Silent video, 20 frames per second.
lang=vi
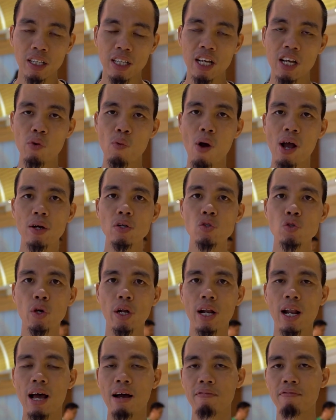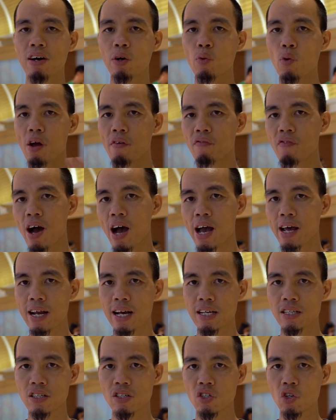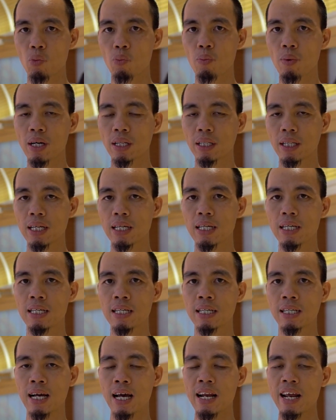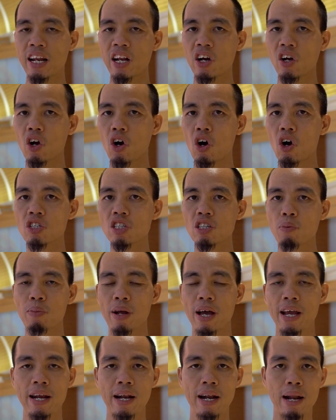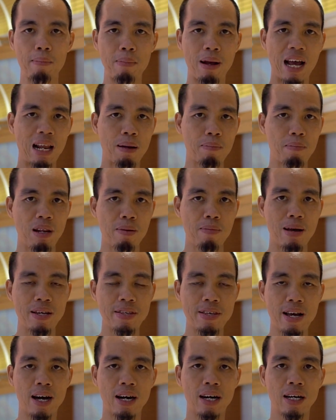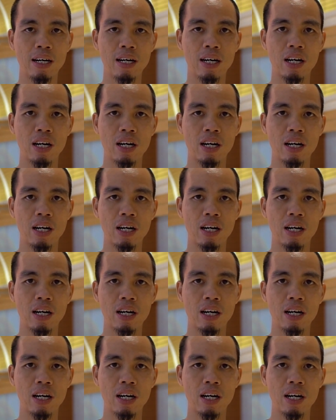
Thì ngoài cái chuyện là phát wifi để sử dụng á, thì cái này nó có trong đây 5000 mAh,